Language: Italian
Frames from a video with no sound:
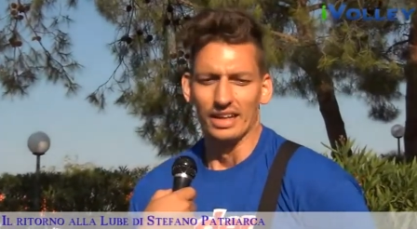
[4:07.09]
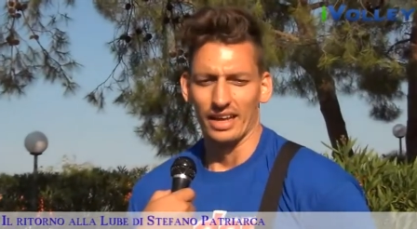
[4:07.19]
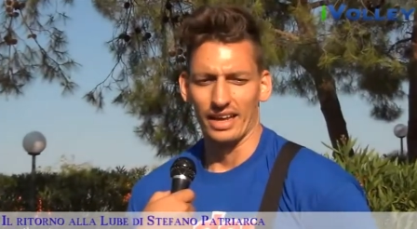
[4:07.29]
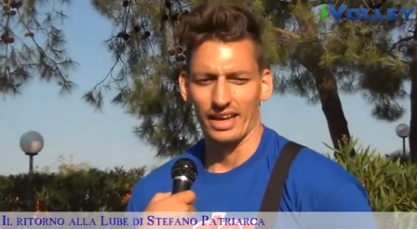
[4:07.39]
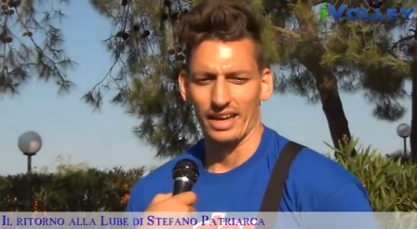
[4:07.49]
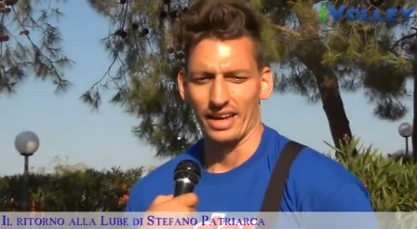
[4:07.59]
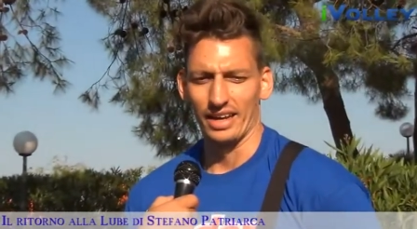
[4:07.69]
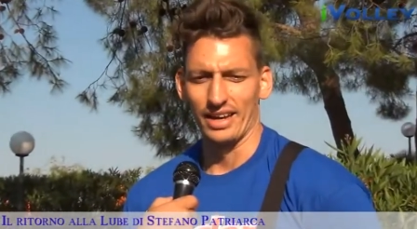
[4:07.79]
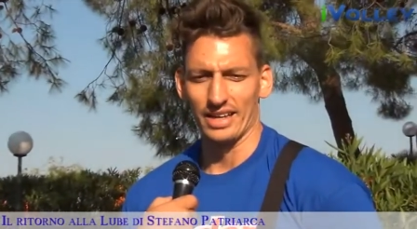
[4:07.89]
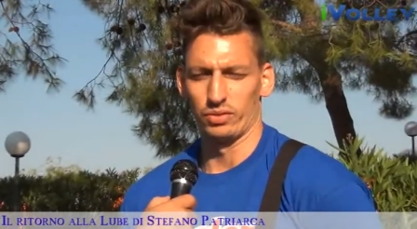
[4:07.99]

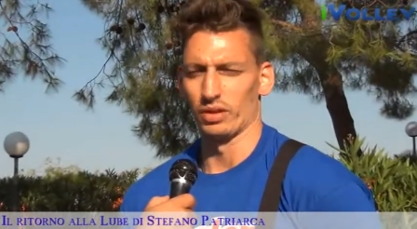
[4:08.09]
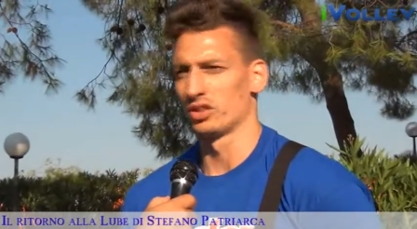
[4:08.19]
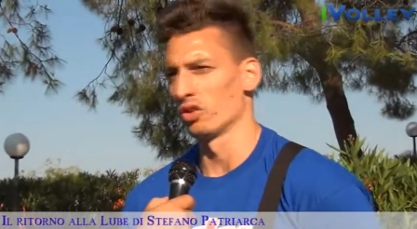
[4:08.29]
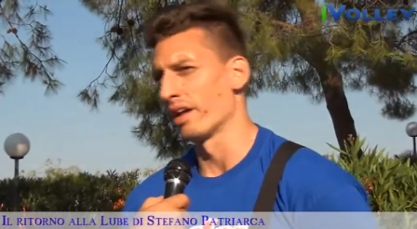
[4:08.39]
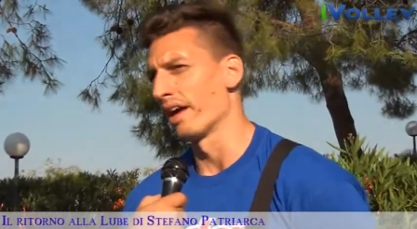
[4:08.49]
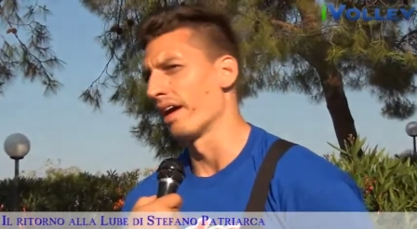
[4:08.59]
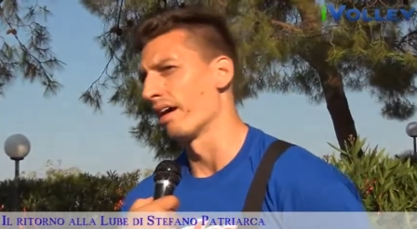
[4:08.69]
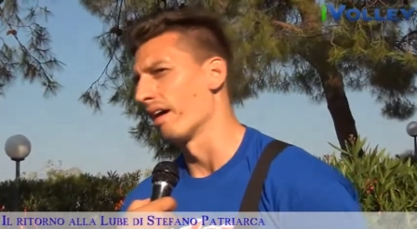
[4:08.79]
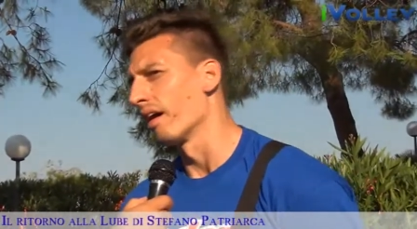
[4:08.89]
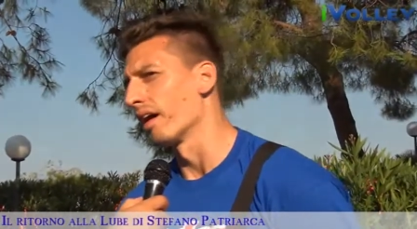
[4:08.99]
Eh, la
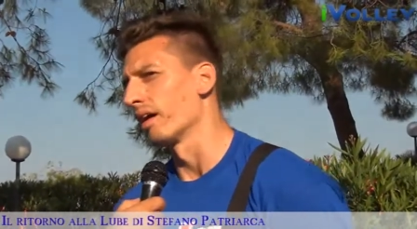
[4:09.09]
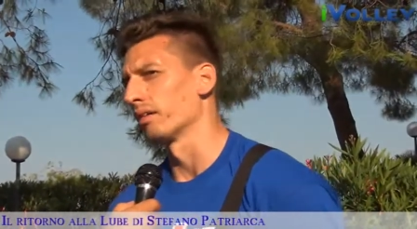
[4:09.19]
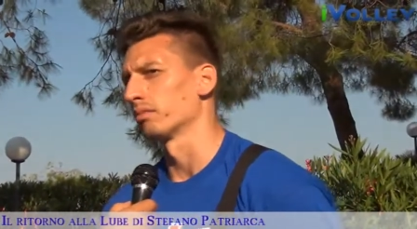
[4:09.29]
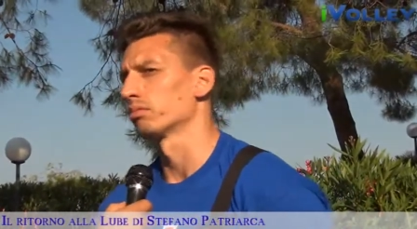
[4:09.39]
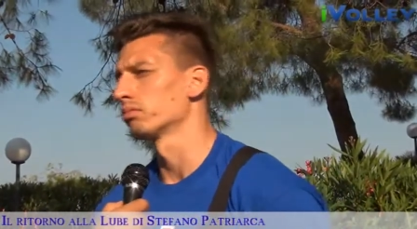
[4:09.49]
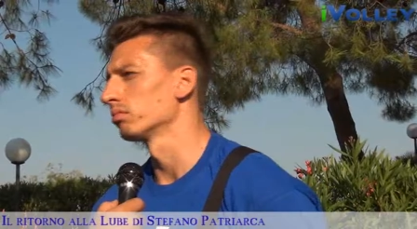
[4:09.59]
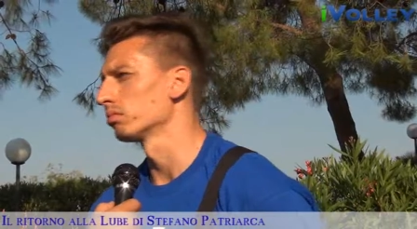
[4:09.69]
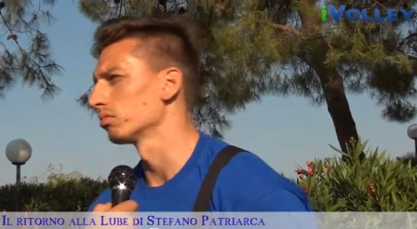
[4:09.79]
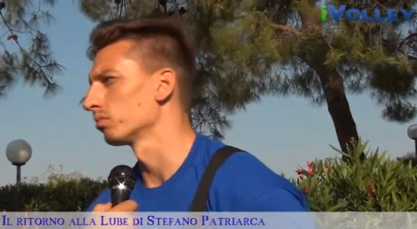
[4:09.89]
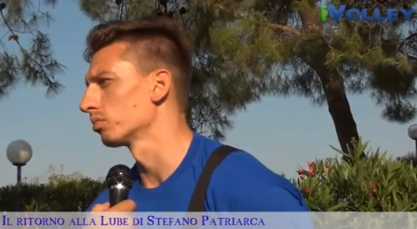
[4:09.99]
situazione,
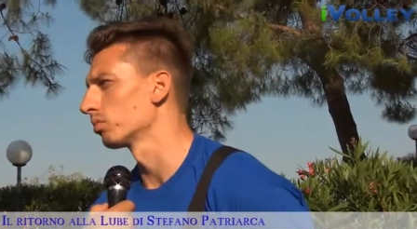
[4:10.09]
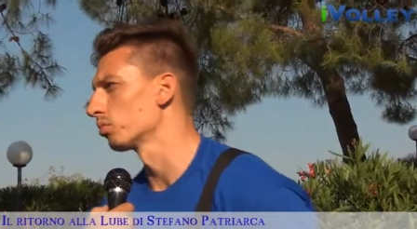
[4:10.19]
mm,